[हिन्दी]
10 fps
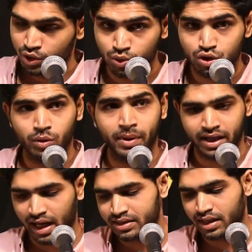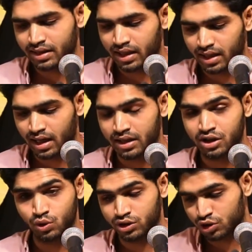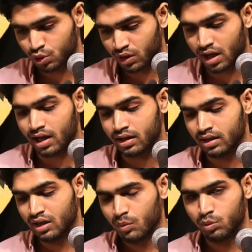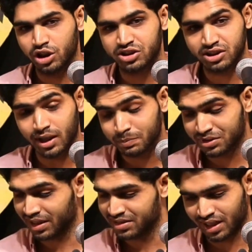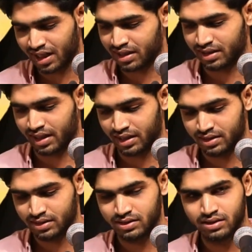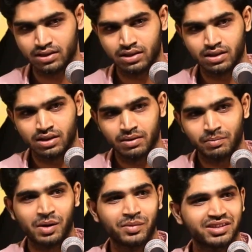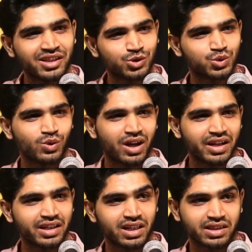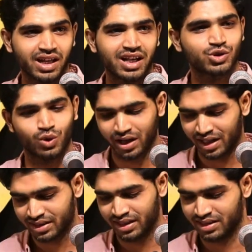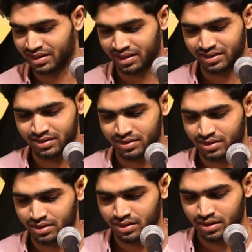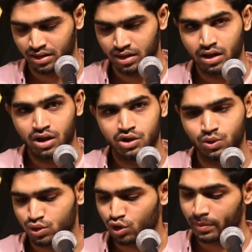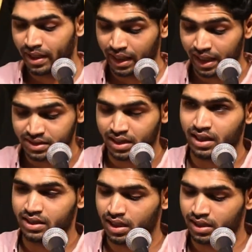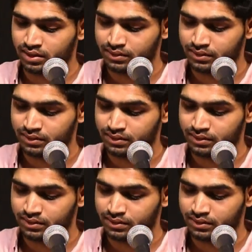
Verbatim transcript: यूं तो मैं कह सकता था कि तुझे सुनना मुझे सबसे अच्छा लगता है पर मैं तेरे सुनाने के अंदाज को कैसे लिखता यूं तो मैं कह सकता था